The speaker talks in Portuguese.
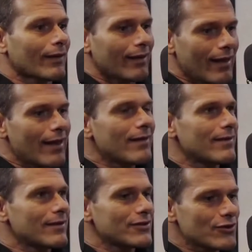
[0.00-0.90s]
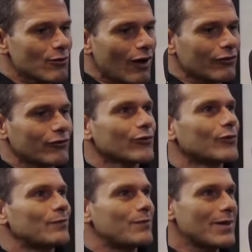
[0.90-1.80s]
é esse
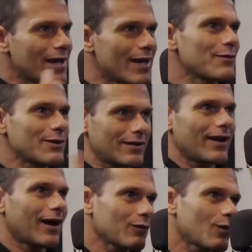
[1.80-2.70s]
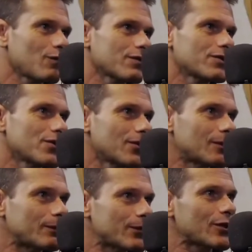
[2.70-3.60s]
nosso guerreiro interno, como você
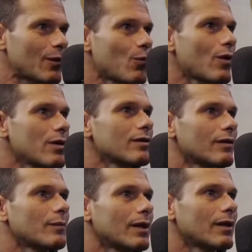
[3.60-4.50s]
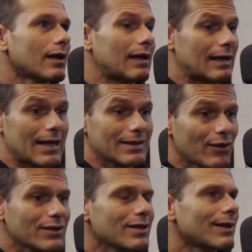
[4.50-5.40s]
chamou aí também, né, cara? E essa é
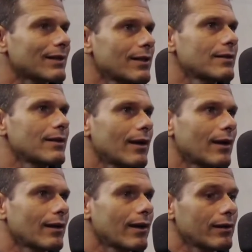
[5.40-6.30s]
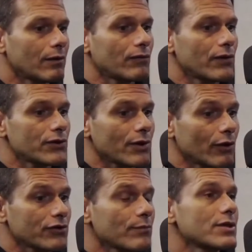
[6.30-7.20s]
a nossa batalha interna, né? E talvez a
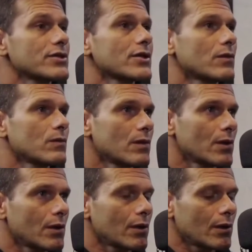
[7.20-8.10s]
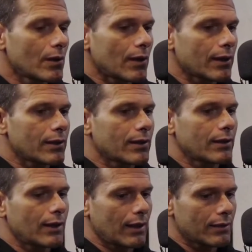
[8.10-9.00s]
nossa missão aqui na
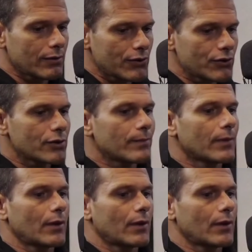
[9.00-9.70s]
Terra da gente